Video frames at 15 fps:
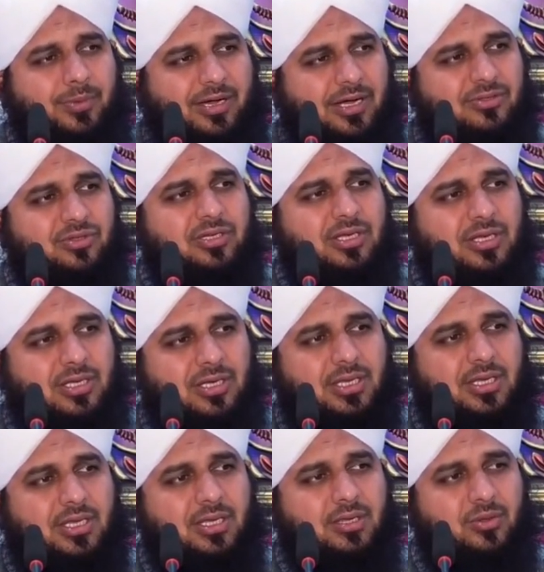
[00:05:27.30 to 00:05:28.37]
बात ना
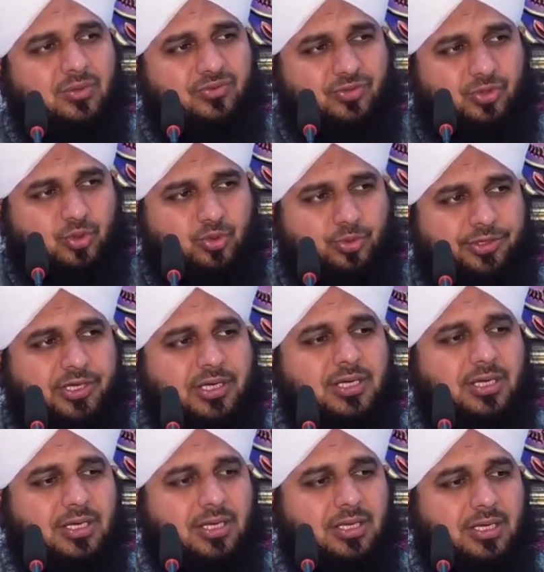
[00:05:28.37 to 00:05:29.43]
करें गुफ्तु ना
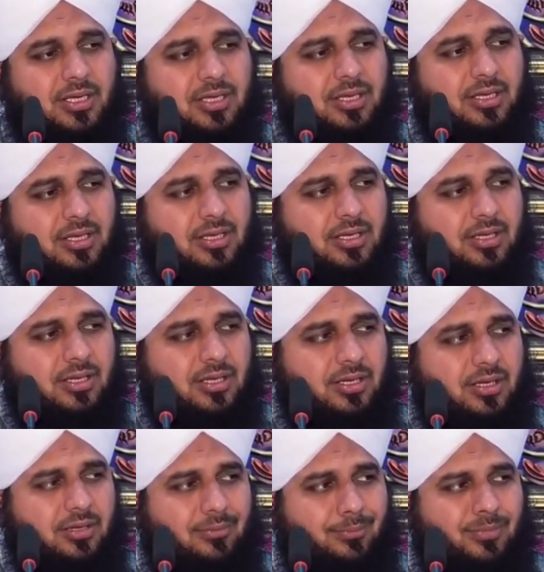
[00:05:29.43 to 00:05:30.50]

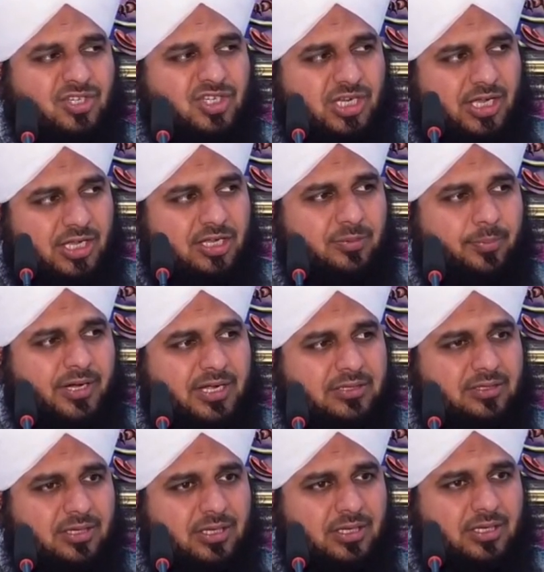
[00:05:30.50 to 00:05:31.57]
करें मशाइ
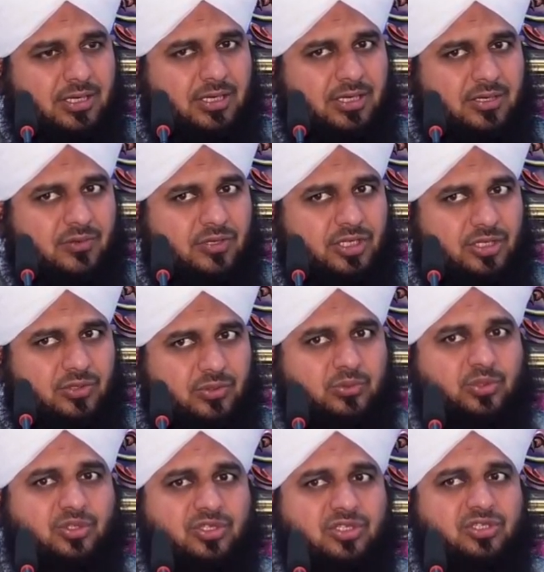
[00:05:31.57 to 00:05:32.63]
बात ना करें और ये जो
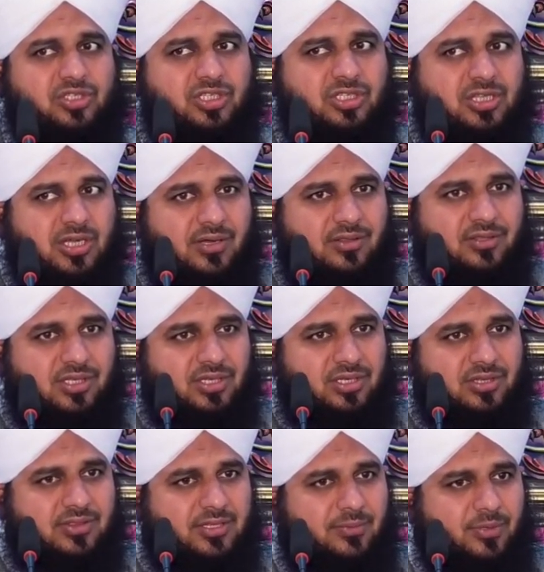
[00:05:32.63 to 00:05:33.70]
कुछ संजीदा और
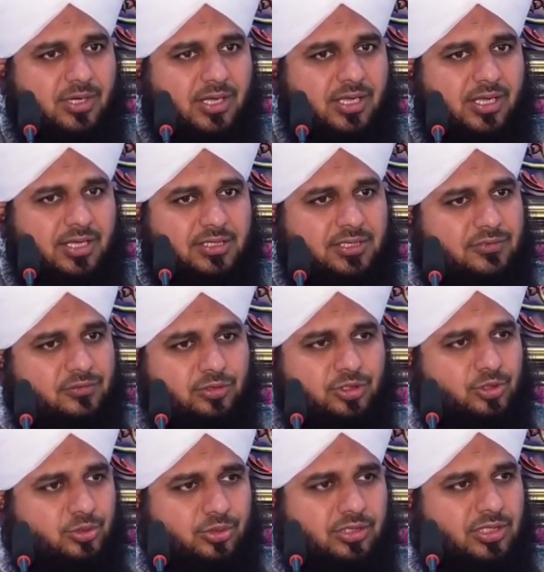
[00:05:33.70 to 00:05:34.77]
दीनी तबका है ये कुछ
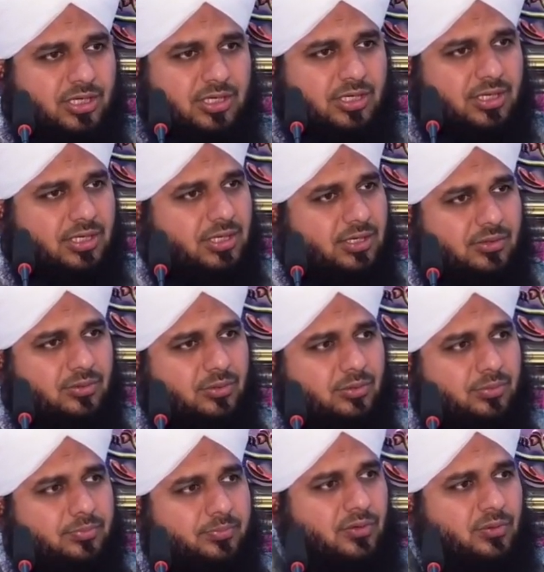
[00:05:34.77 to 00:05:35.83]
शोर ना करें ये तो
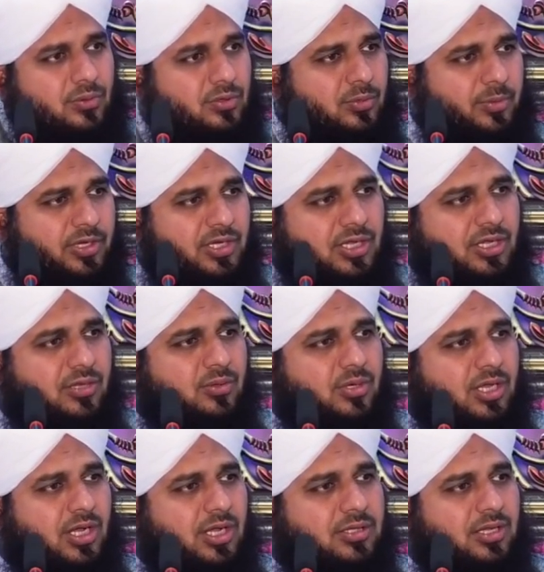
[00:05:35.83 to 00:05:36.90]
रोडों पे नंगे
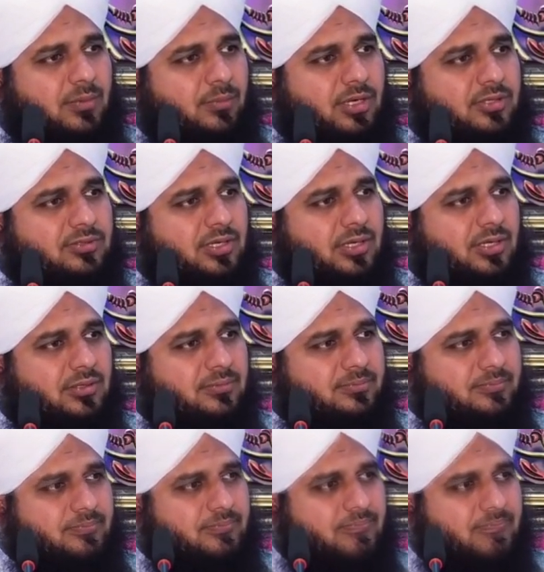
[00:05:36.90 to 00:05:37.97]
होके आ जाए
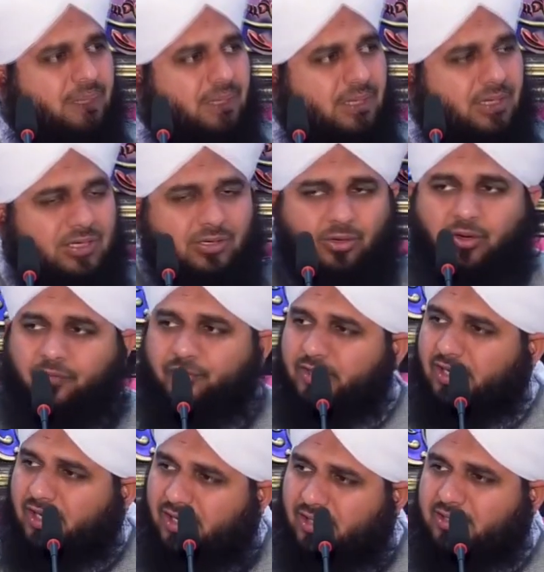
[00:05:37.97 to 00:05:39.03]
माजल
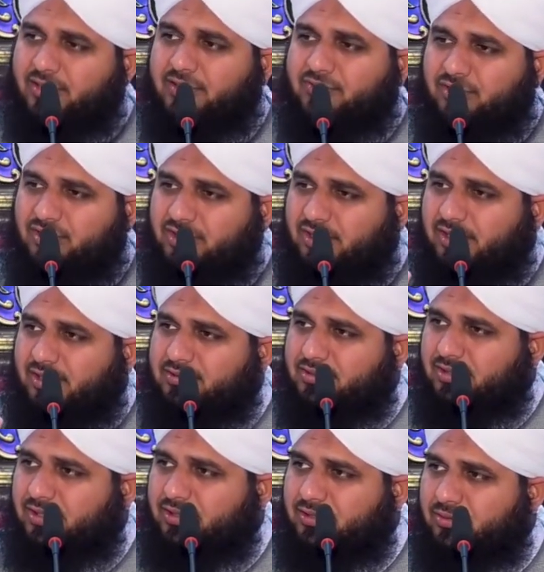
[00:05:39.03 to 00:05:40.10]
खौफनाक नज़रिया
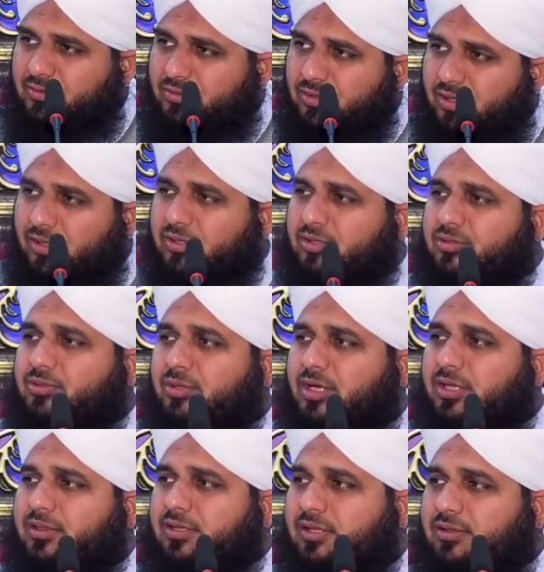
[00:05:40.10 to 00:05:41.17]
रखते हैं ये लोग औरत को
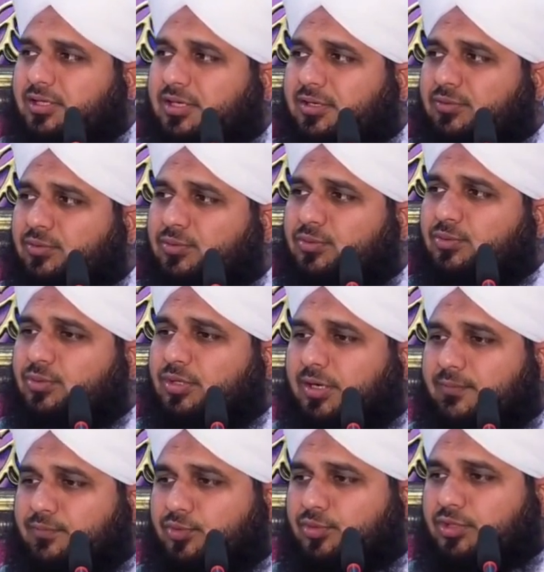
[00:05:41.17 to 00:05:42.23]
कहते हैं तेरे हुकूक
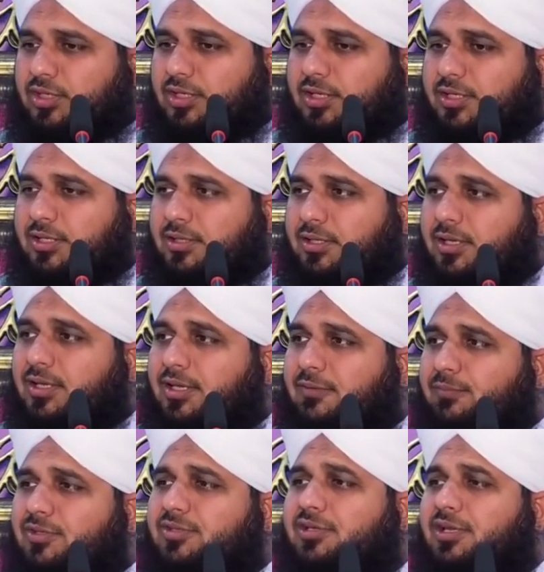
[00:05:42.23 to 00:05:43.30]
हम तुझे लेके
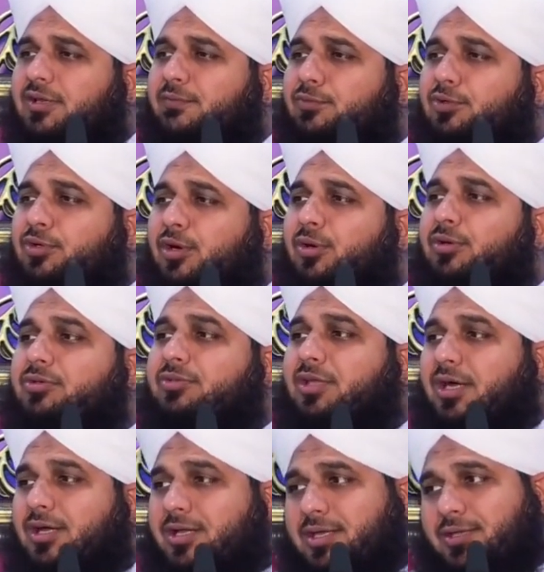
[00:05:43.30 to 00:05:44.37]
देंगे मसलन वो कौन
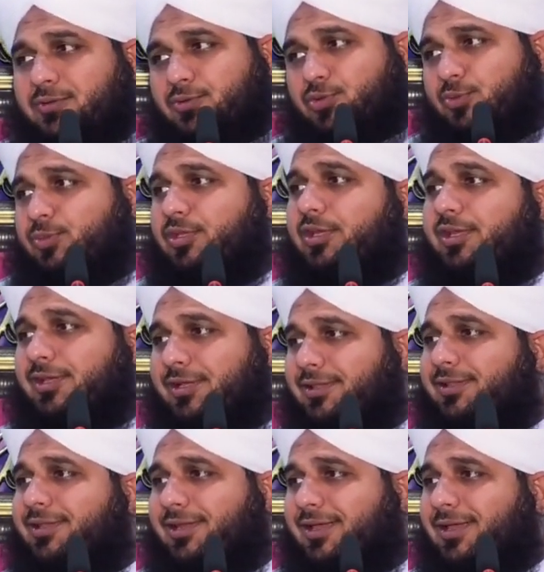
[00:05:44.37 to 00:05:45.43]
सा हक है जो तुमने लेके
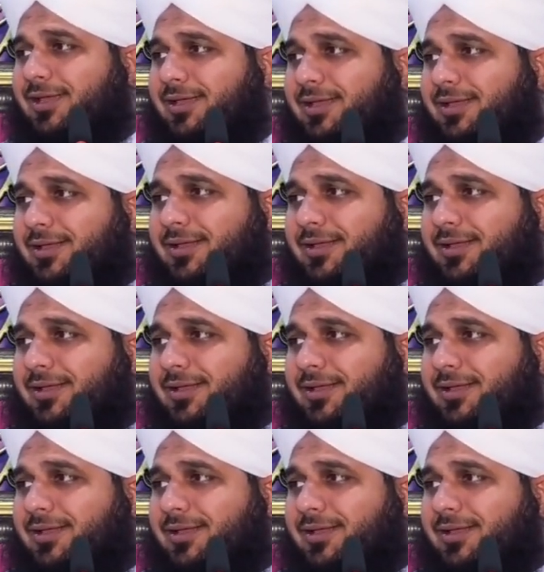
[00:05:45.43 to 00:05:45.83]
देना है